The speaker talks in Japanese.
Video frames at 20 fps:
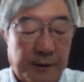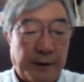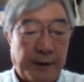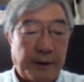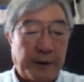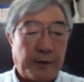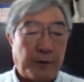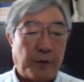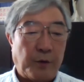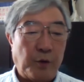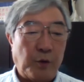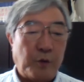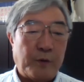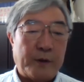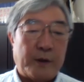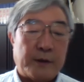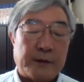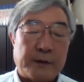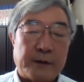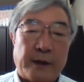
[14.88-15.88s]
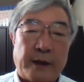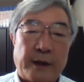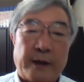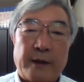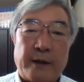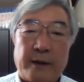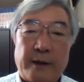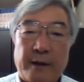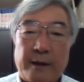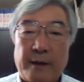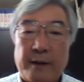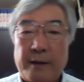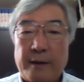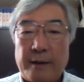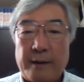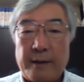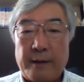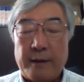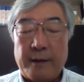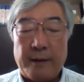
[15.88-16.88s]
えー、今日はですね、
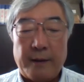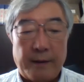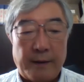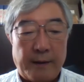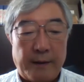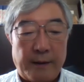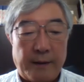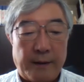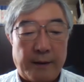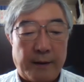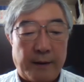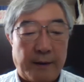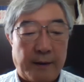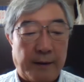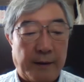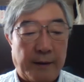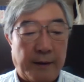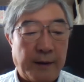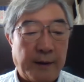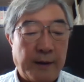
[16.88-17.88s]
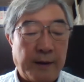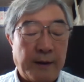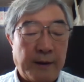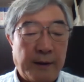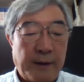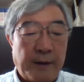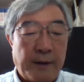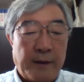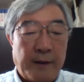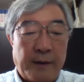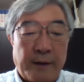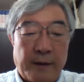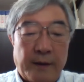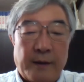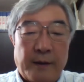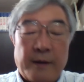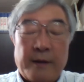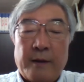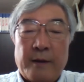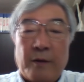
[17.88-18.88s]
えー、
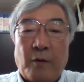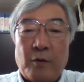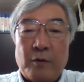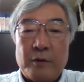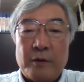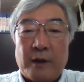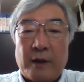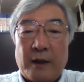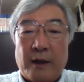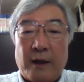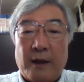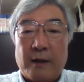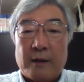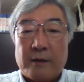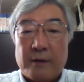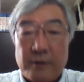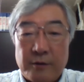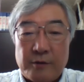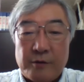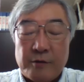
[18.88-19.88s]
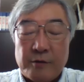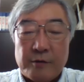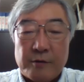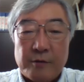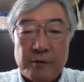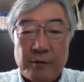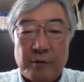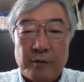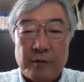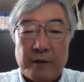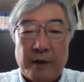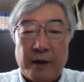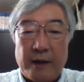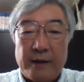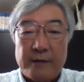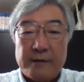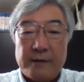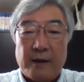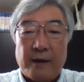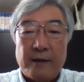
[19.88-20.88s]
本棚発掘、そのだ
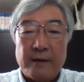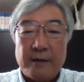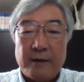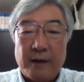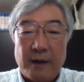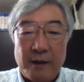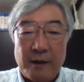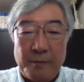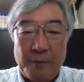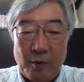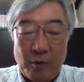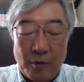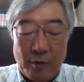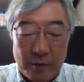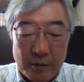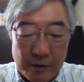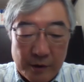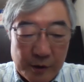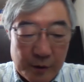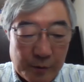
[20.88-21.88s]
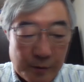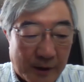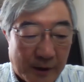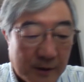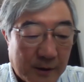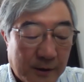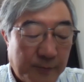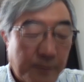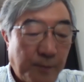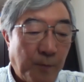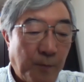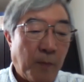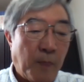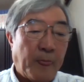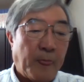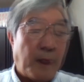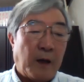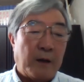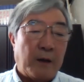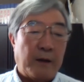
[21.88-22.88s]
いさんかいめをお送りします。
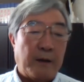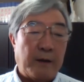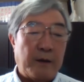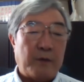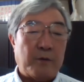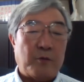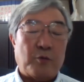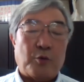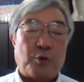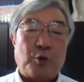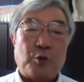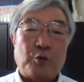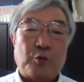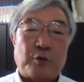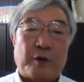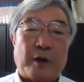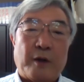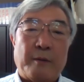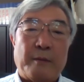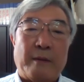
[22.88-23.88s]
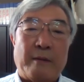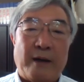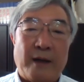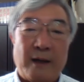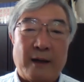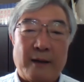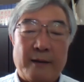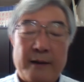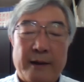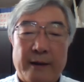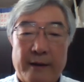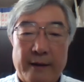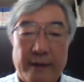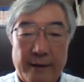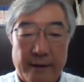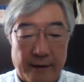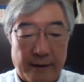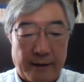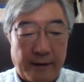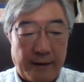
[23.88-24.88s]
えー、と今日のテーマは、
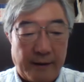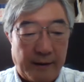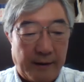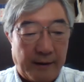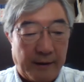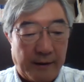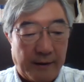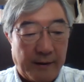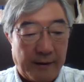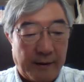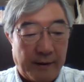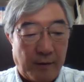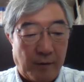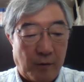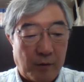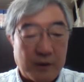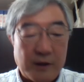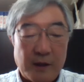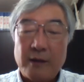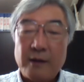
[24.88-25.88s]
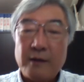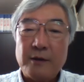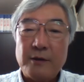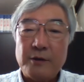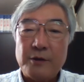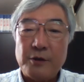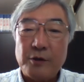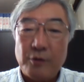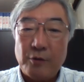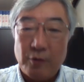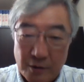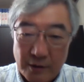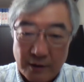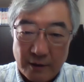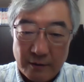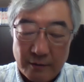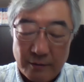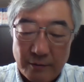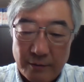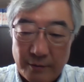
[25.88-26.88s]
えー、おさらぎ二郎さ
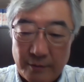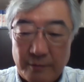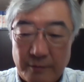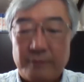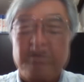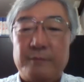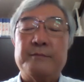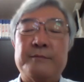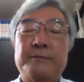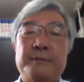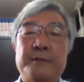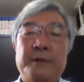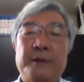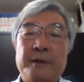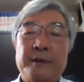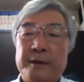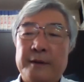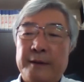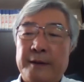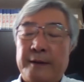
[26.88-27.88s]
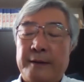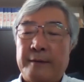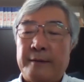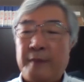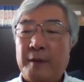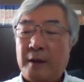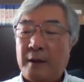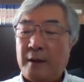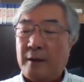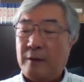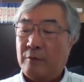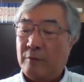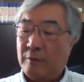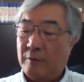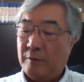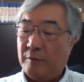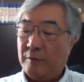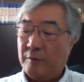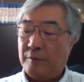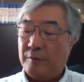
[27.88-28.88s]
んという、まああ
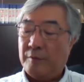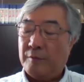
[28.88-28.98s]
の